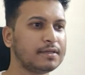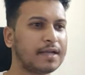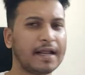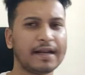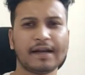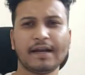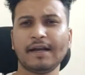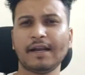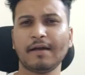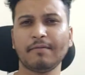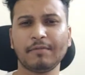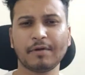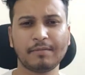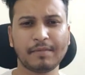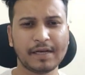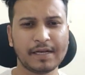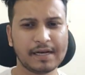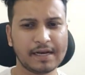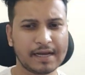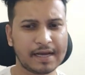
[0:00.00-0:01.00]
टारगेट यहां पर
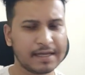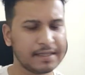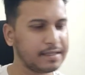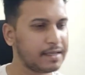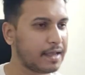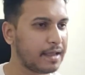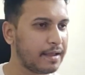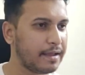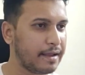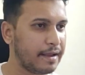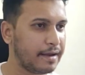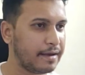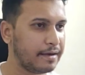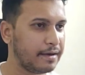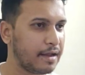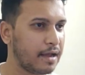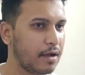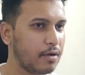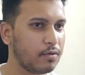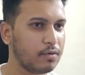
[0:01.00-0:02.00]
मैंने लगा दिया है
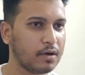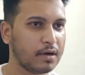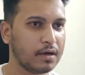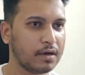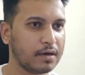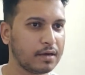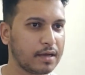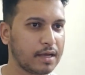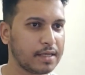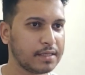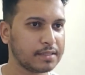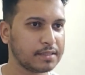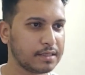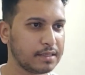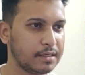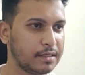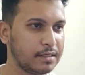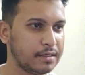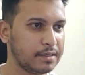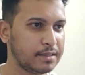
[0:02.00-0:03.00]
एंड नाउ गाइज
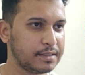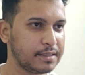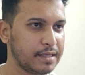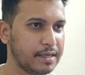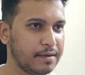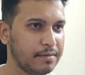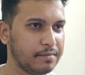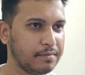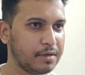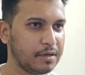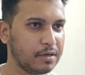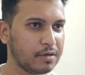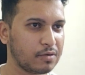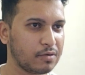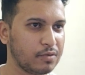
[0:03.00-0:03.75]
इसे हम uh,